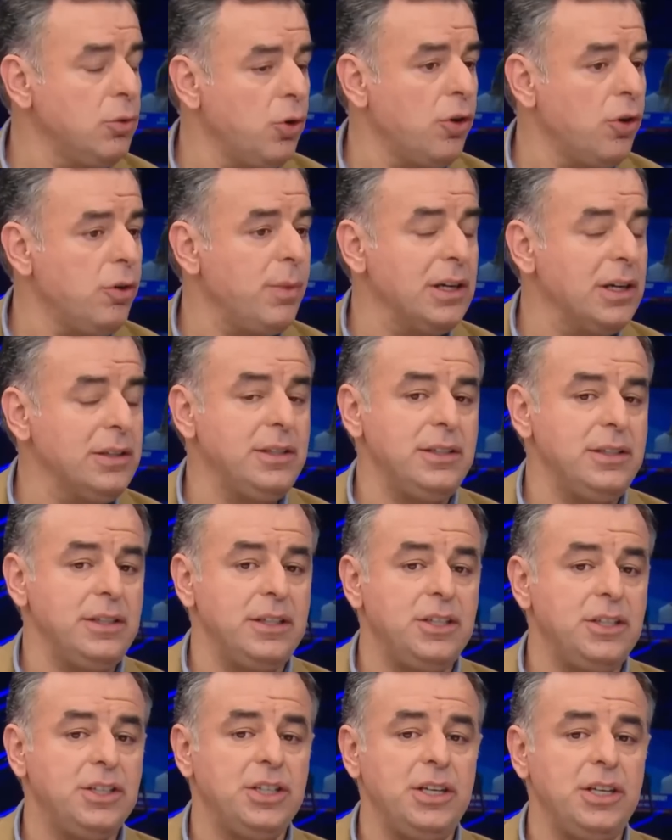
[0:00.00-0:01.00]
koymaktır.
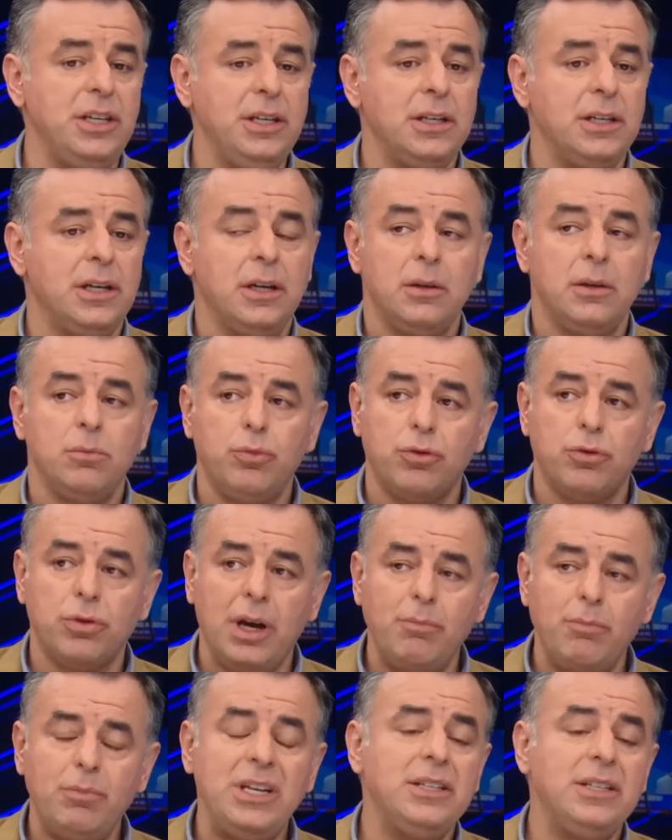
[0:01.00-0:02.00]
İki,
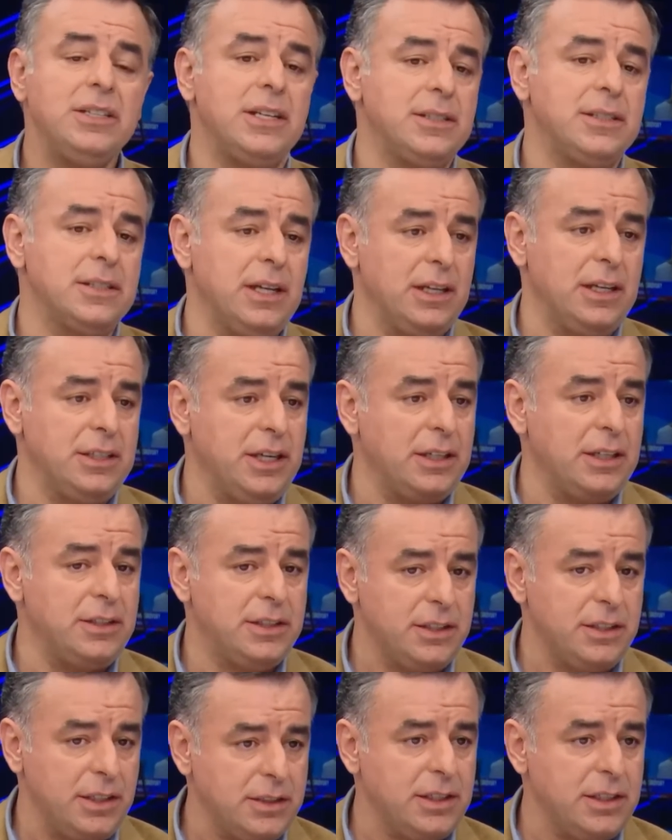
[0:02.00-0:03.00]
buradan bir kez daha
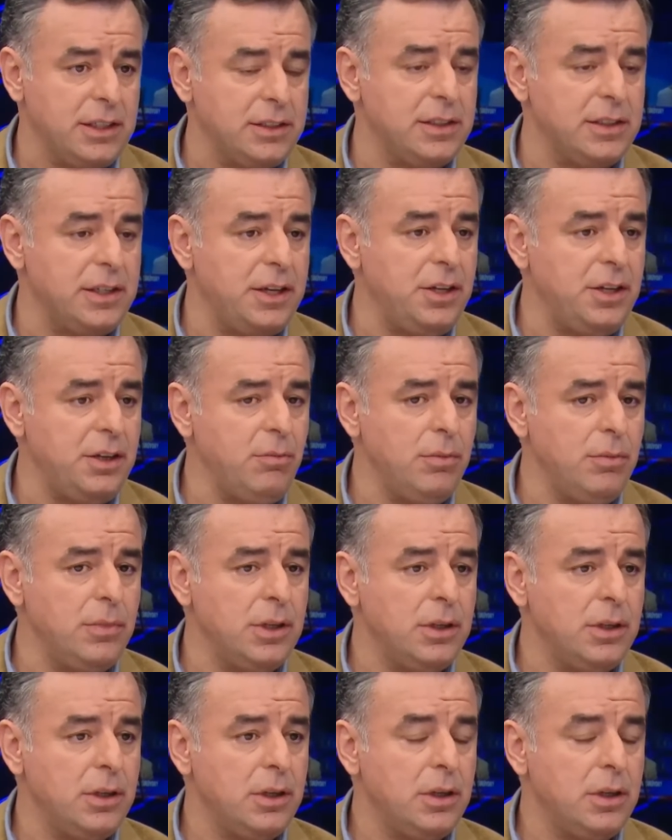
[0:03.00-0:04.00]
kendisine sesleneyim.
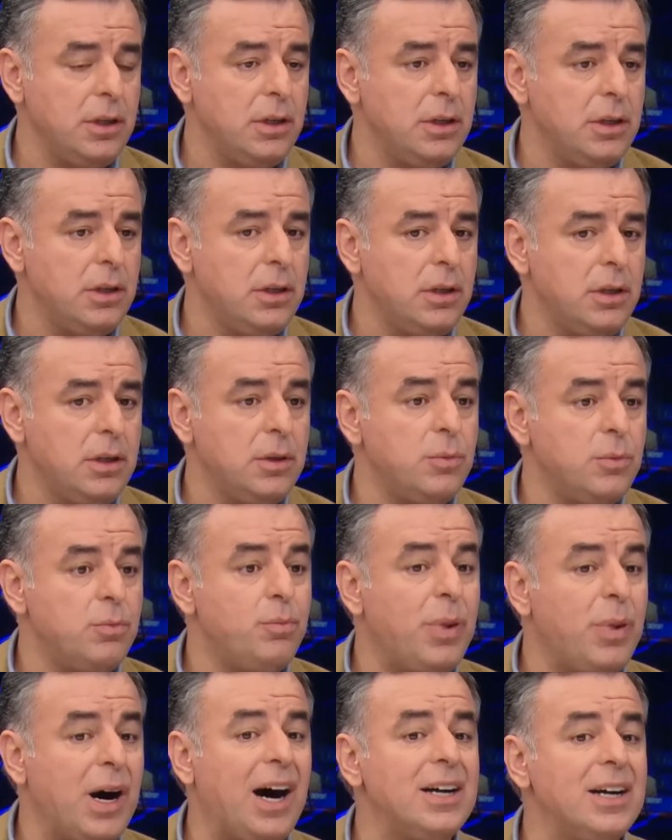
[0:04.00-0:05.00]

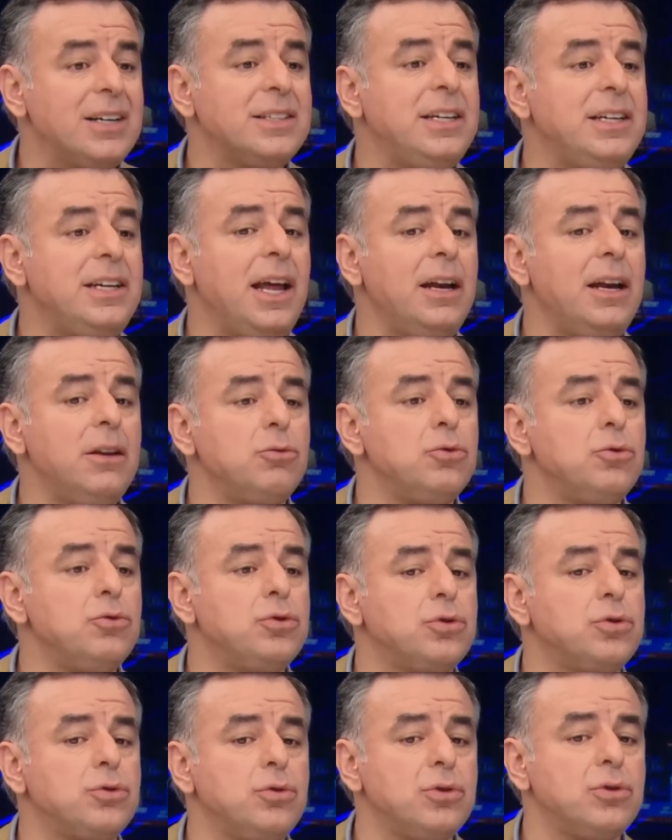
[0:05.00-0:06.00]
Partiler
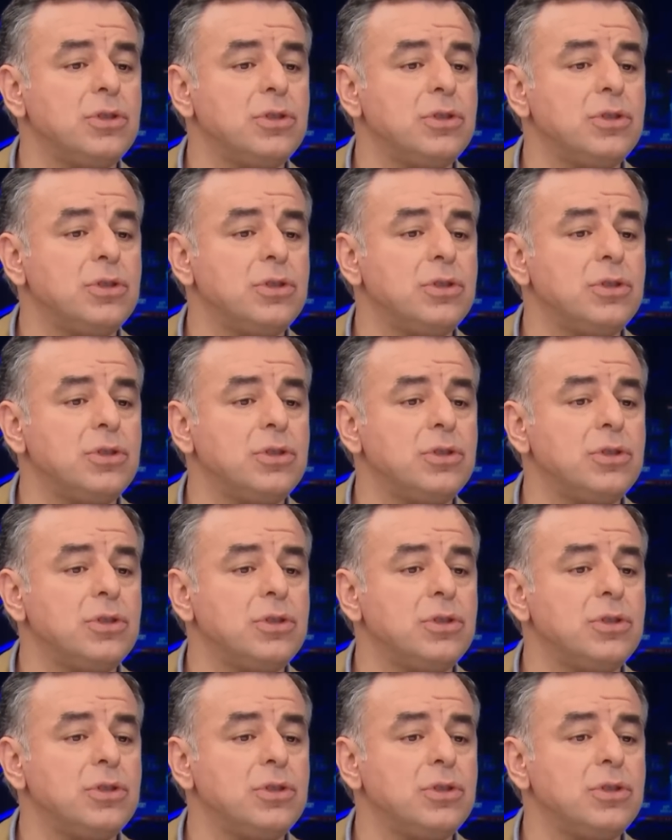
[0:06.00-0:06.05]
üstü